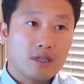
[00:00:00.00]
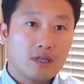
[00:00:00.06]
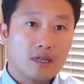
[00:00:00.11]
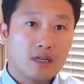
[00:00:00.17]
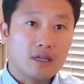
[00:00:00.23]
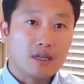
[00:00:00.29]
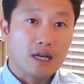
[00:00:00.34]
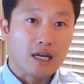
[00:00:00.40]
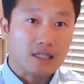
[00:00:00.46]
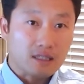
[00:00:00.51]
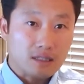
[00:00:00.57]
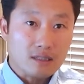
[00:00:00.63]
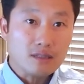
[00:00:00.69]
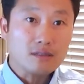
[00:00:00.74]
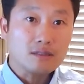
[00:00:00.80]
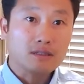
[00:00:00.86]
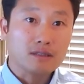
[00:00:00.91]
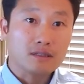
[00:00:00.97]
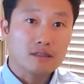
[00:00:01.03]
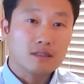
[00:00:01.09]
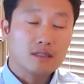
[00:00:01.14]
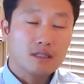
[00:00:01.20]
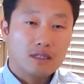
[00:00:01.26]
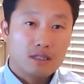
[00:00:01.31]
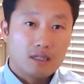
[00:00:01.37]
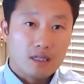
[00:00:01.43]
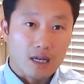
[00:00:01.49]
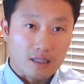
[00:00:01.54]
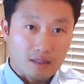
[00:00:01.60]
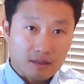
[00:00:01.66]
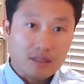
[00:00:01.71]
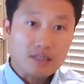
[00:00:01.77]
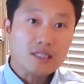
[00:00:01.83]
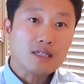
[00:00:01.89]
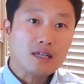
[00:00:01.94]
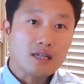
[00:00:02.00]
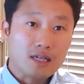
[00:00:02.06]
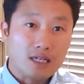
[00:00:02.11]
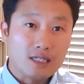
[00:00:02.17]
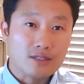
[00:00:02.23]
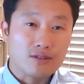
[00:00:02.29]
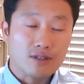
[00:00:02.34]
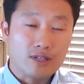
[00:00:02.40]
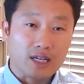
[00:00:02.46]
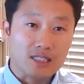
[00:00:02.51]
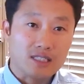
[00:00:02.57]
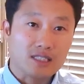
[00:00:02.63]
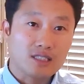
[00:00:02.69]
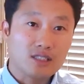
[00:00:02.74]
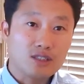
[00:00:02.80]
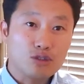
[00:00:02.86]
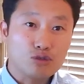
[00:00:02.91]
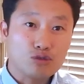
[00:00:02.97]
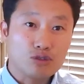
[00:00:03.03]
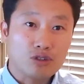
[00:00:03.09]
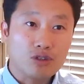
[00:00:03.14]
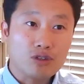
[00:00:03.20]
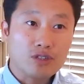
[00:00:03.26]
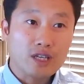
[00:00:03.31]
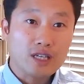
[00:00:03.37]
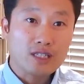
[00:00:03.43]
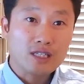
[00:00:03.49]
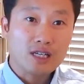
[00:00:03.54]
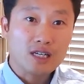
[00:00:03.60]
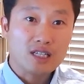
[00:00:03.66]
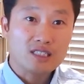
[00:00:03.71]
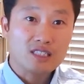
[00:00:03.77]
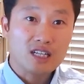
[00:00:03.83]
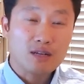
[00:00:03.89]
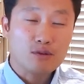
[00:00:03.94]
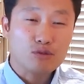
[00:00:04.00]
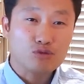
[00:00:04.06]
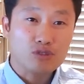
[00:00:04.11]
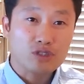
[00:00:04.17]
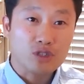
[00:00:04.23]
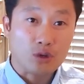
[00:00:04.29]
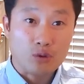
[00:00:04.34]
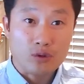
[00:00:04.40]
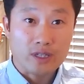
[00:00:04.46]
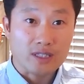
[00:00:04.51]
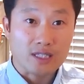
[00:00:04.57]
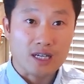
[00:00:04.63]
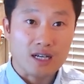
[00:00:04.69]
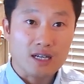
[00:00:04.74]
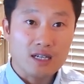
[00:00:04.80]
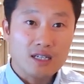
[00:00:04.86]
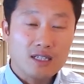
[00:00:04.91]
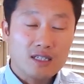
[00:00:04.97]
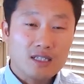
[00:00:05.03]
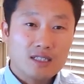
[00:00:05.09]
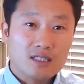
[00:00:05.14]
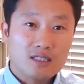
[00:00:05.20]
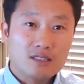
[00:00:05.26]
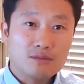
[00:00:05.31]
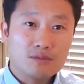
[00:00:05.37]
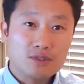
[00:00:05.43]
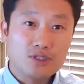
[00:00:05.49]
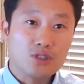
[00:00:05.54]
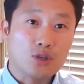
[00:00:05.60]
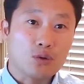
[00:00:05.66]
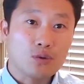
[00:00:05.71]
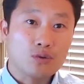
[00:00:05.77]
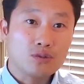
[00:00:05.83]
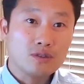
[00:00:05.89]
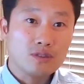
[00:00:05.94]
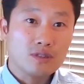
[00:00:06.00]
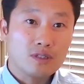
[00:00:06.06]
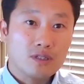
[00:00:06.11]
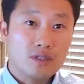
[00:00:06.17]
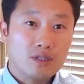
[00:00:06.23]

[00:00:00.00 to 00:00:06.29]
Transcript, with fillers: 예, 같은 같이 생각하는 거예요, 같이. 그래서 그렇게 생각하는 사람이 둘이 결혼했다. 그럼 그 결혼은